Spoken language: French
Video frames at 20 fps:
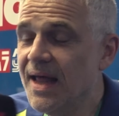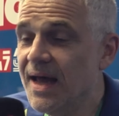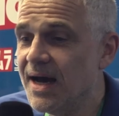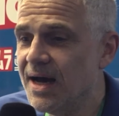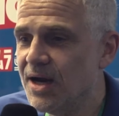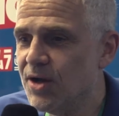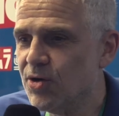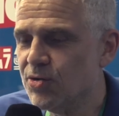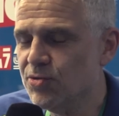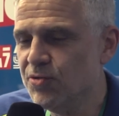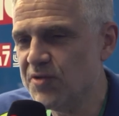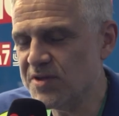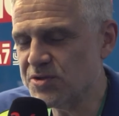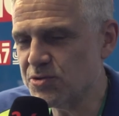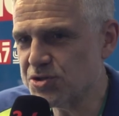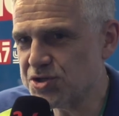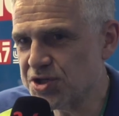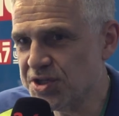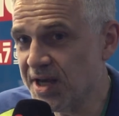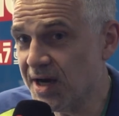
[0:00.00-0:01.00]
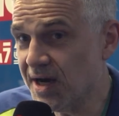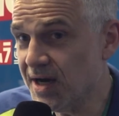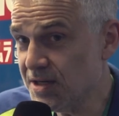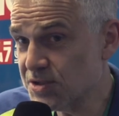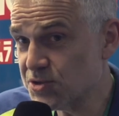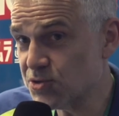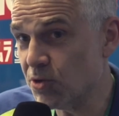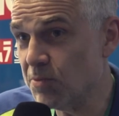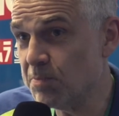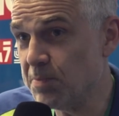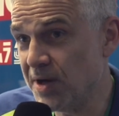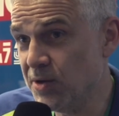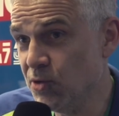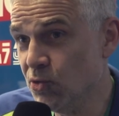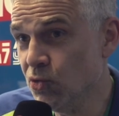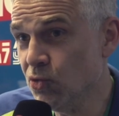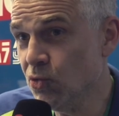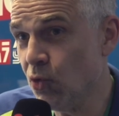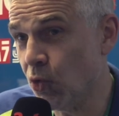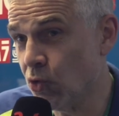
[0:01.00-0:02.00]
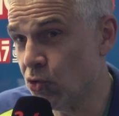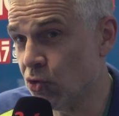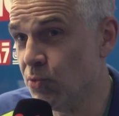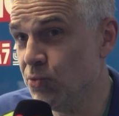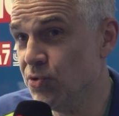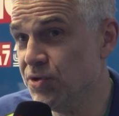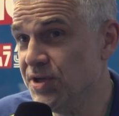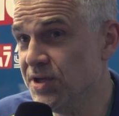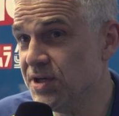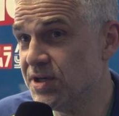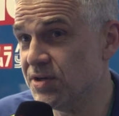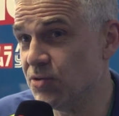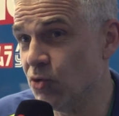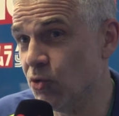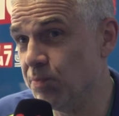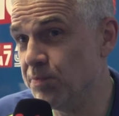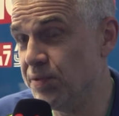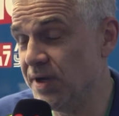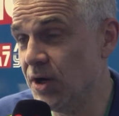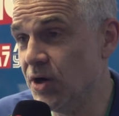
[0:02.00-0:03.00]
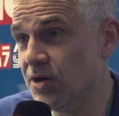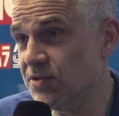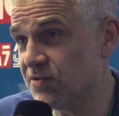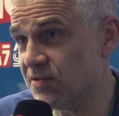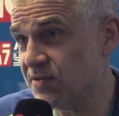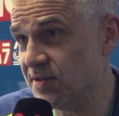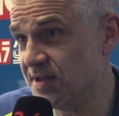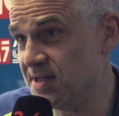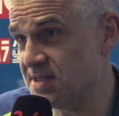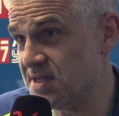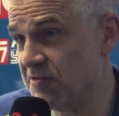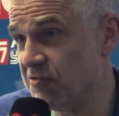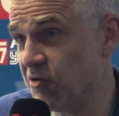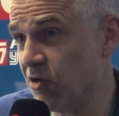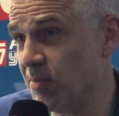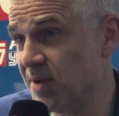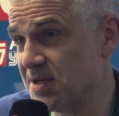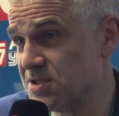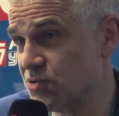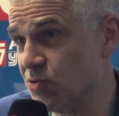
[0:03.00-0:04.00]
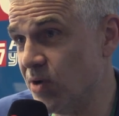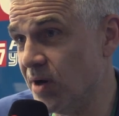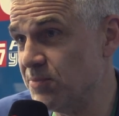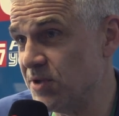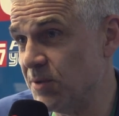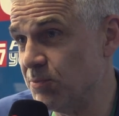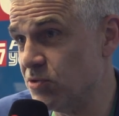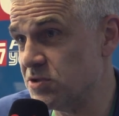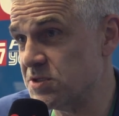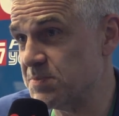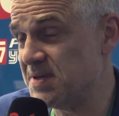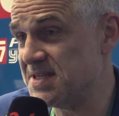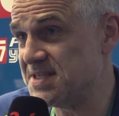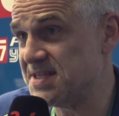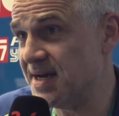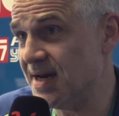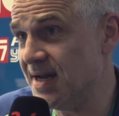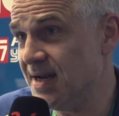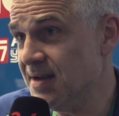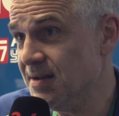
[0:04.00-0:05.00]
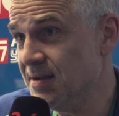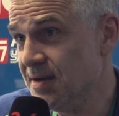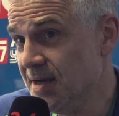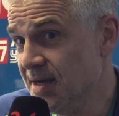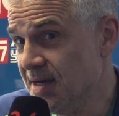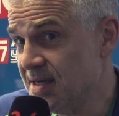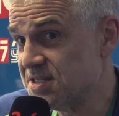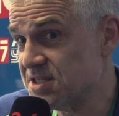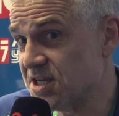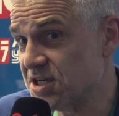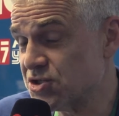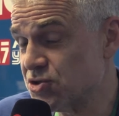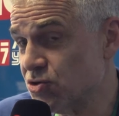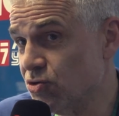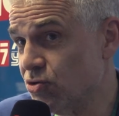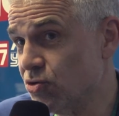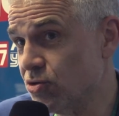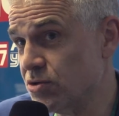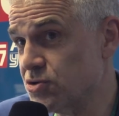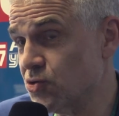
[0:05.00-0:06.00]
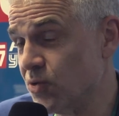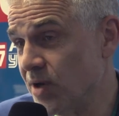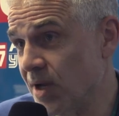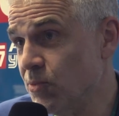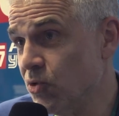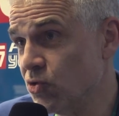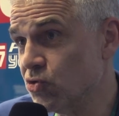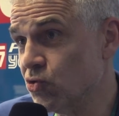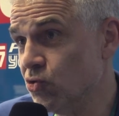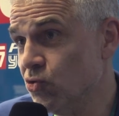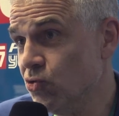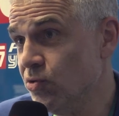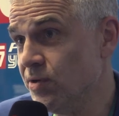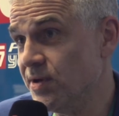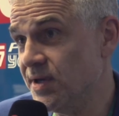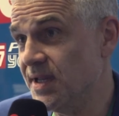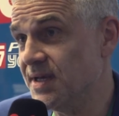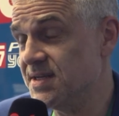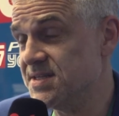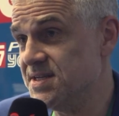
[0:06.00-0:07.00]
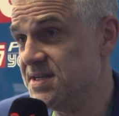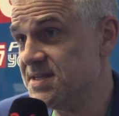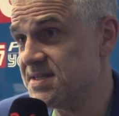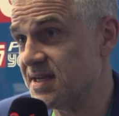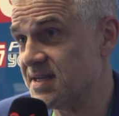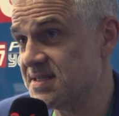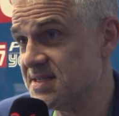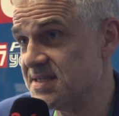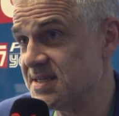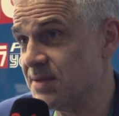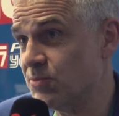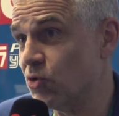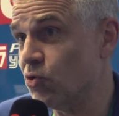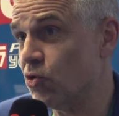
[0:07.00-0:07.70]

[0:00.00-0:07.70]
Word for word: alors d'une façon générale, sur le panneau, on communique aux pilotes des informations un petit peu spéciales, sachant que sur la moto, il existe un système de